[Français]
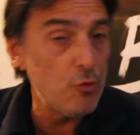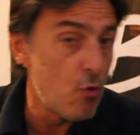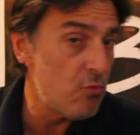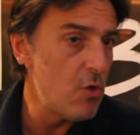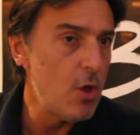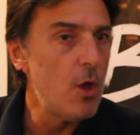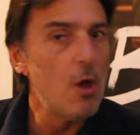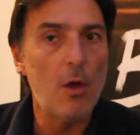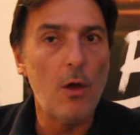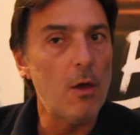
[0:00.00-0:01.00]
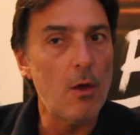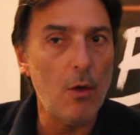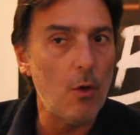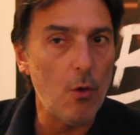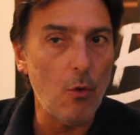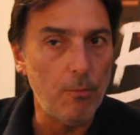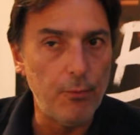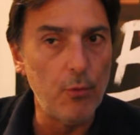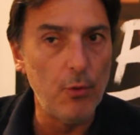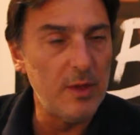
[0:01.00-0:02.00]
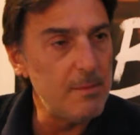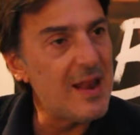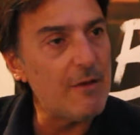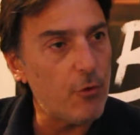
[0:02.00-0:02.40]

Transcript: Non, euh, on peut aimer la